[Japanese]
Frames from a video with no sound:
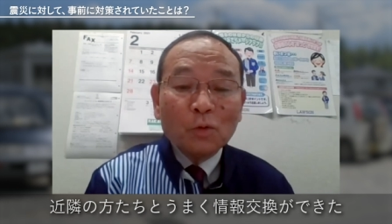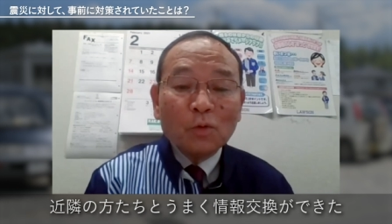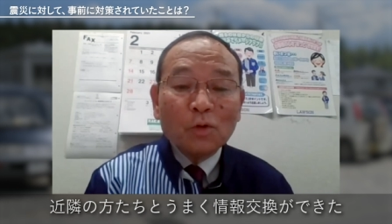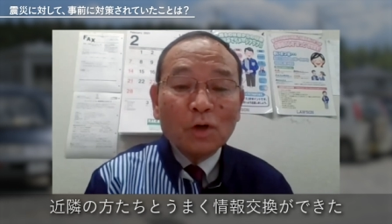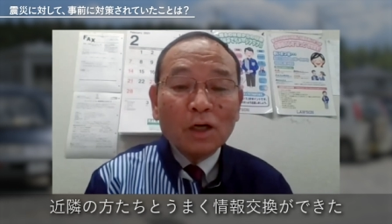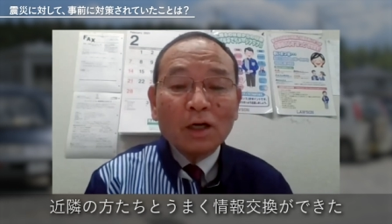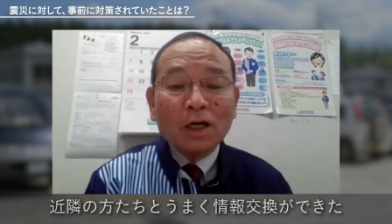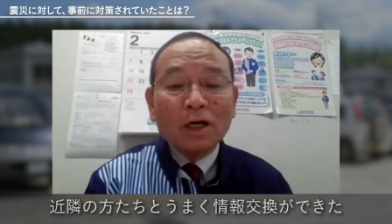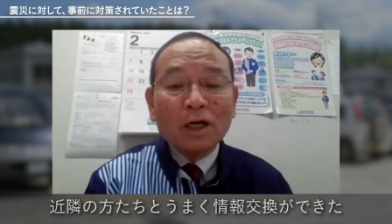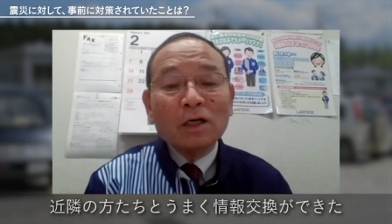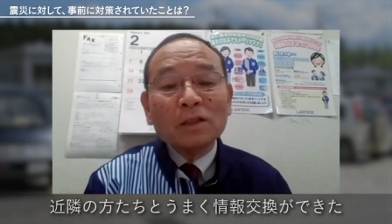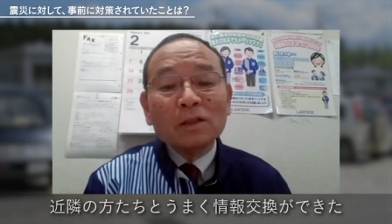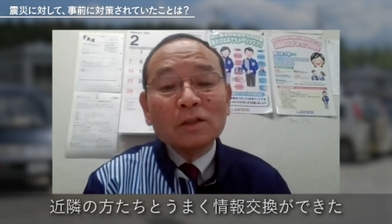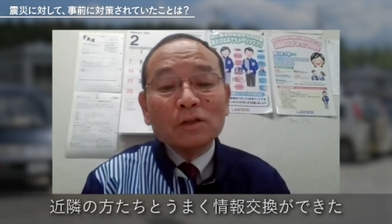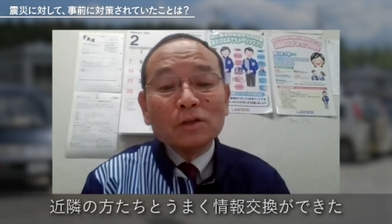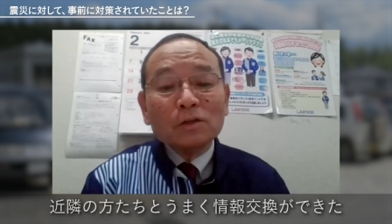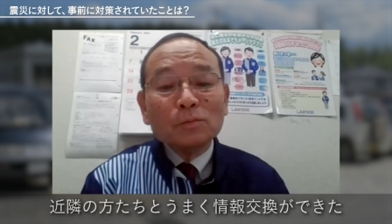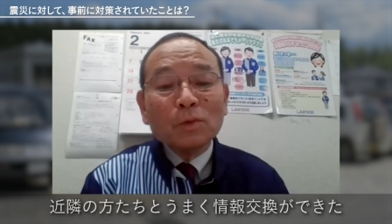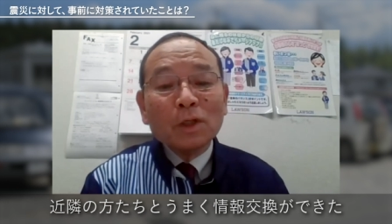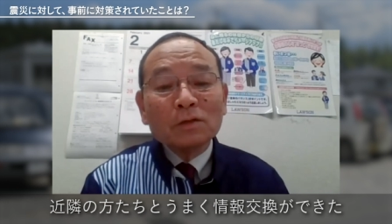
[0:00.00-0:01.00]
報が
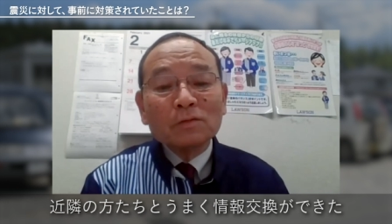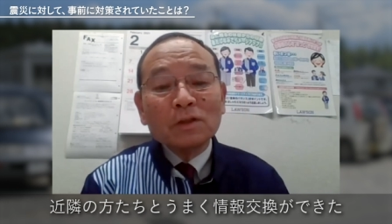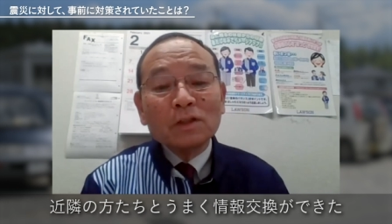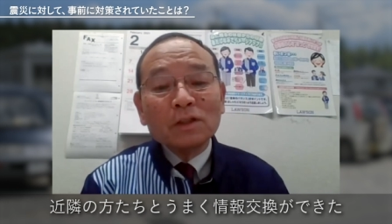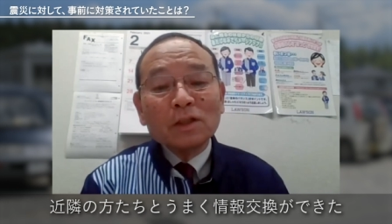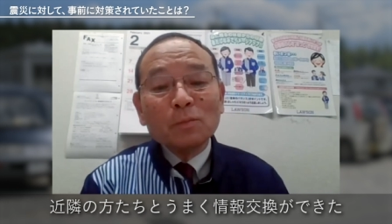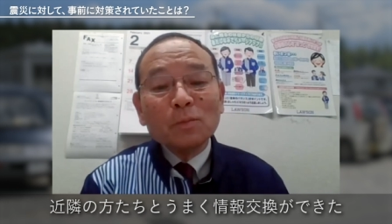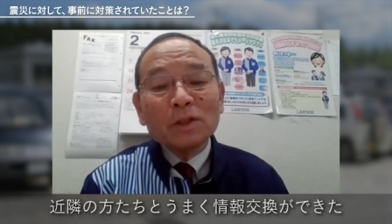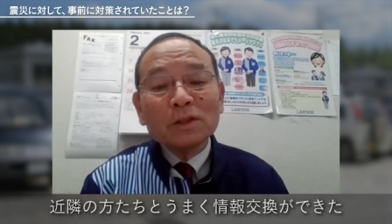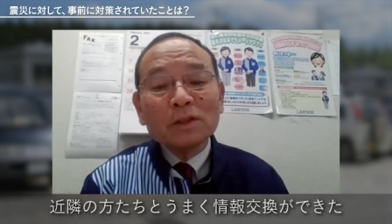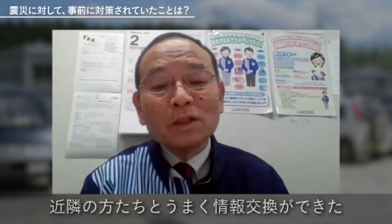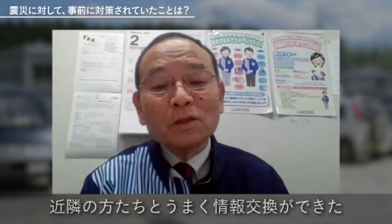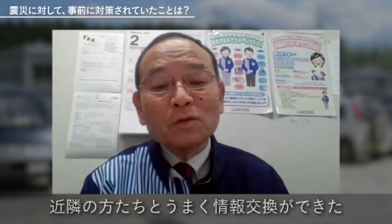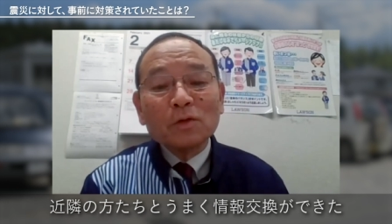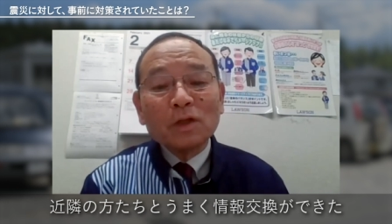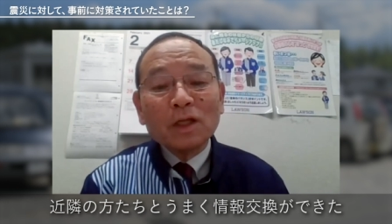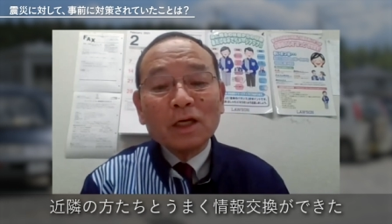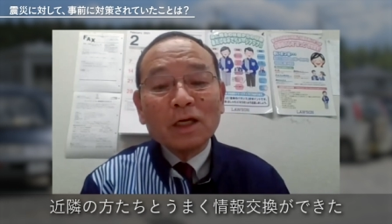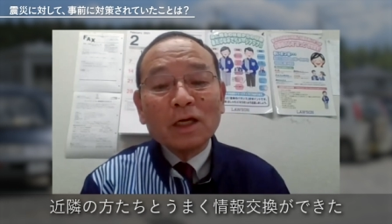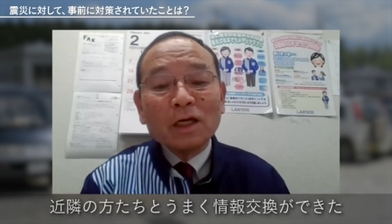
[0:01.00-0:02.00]
うまくいってまし
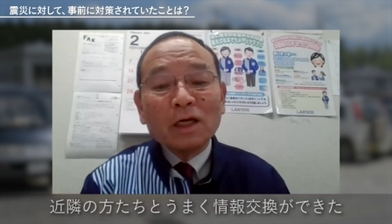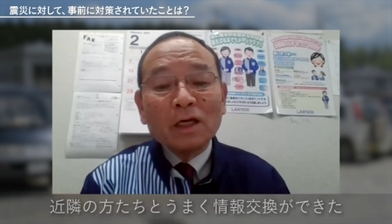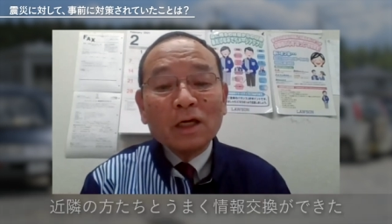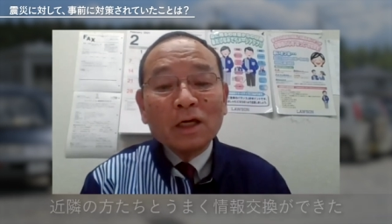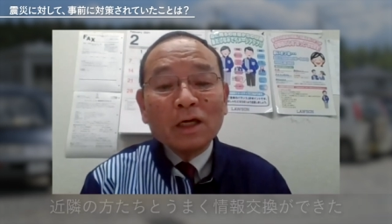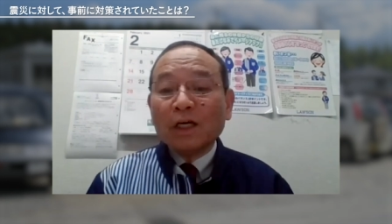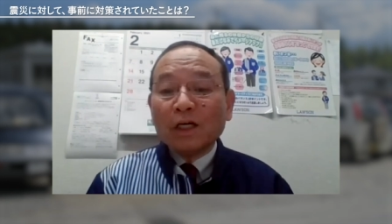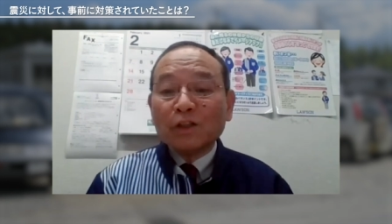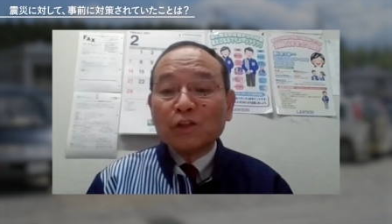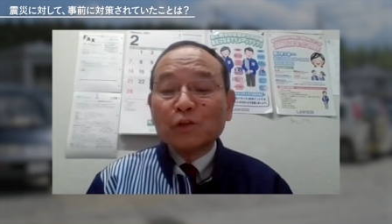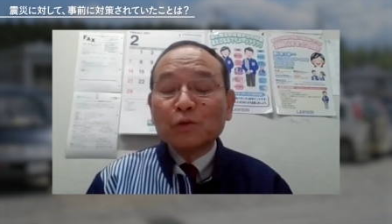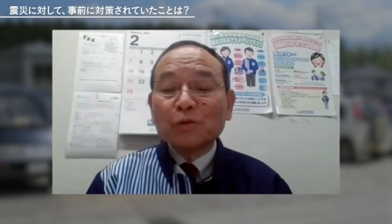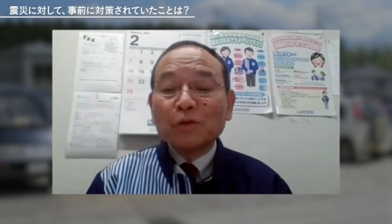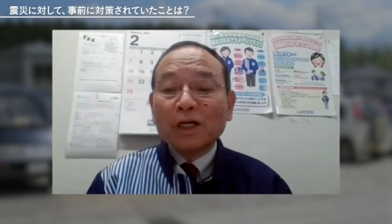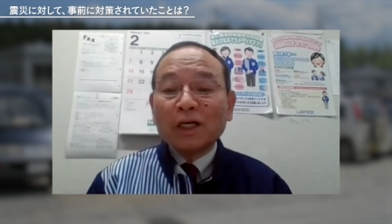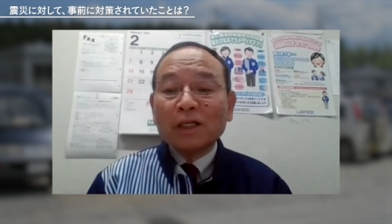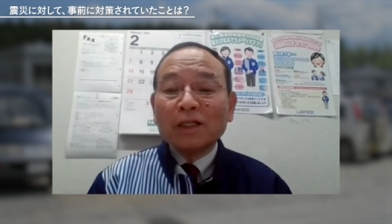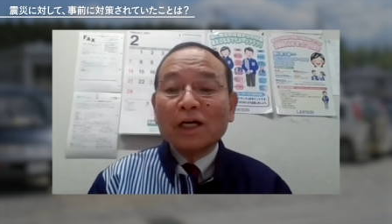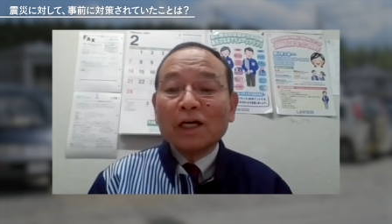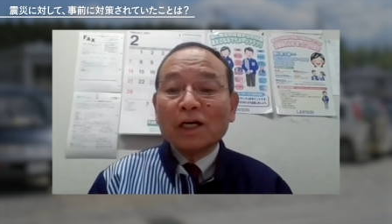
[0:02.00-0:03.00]
たので、えー、
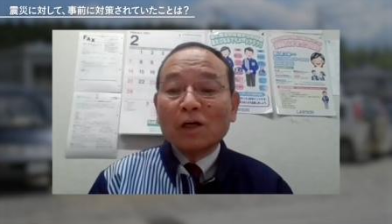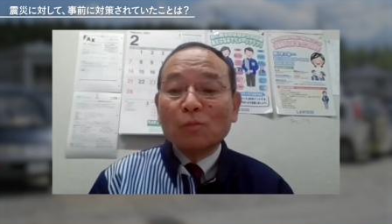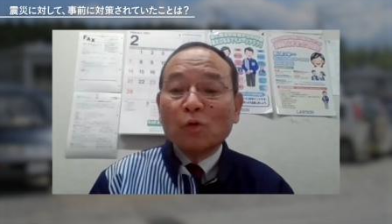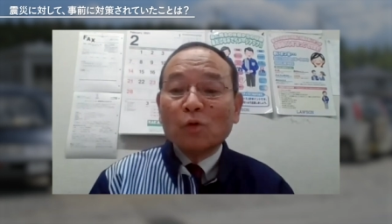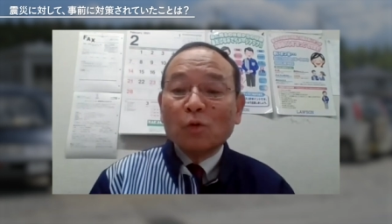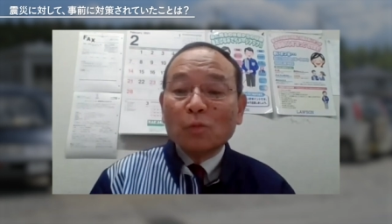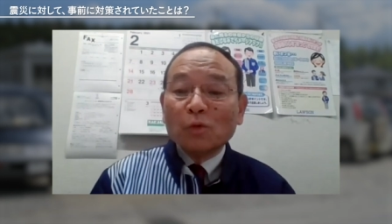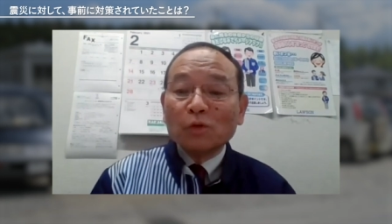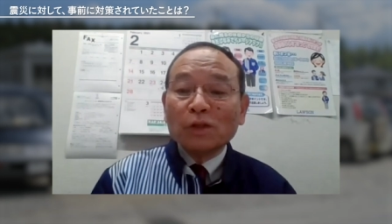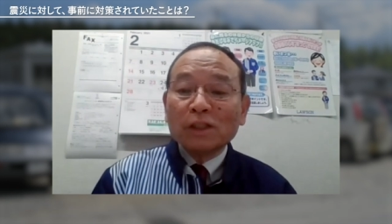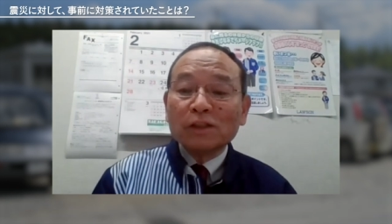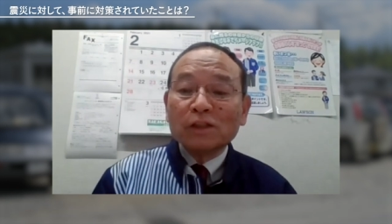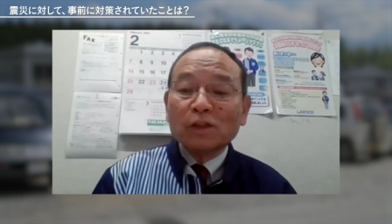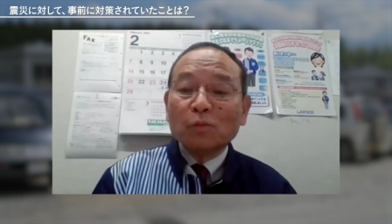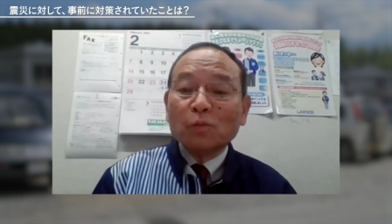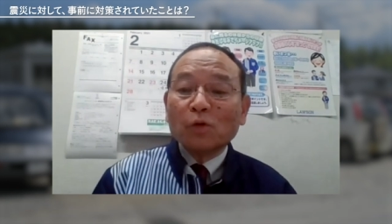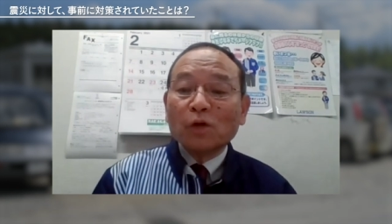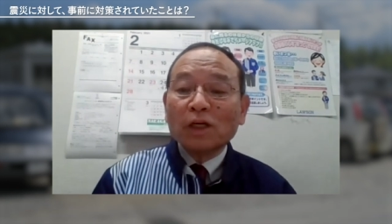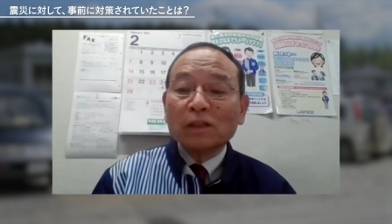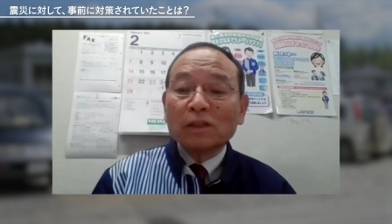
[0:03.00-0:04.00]
集会なんかも持た
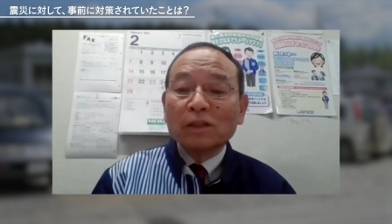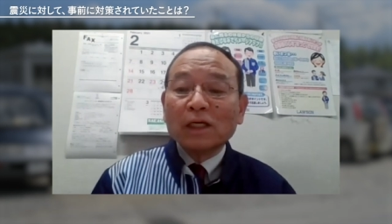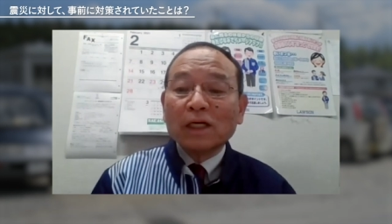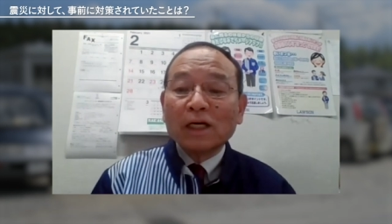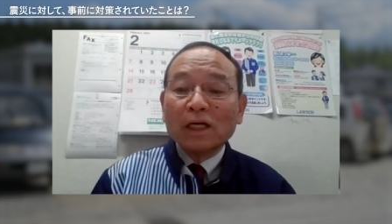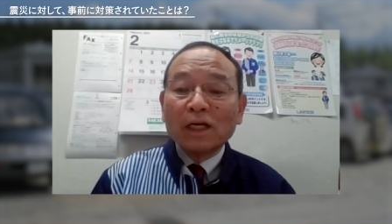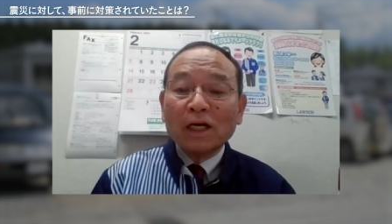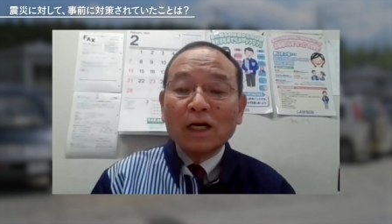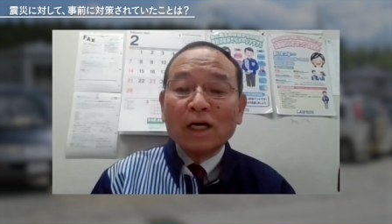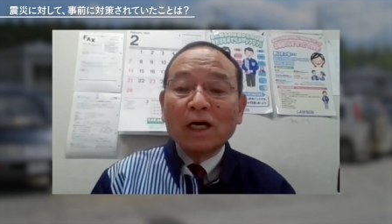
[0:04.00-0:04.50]
せてもらってか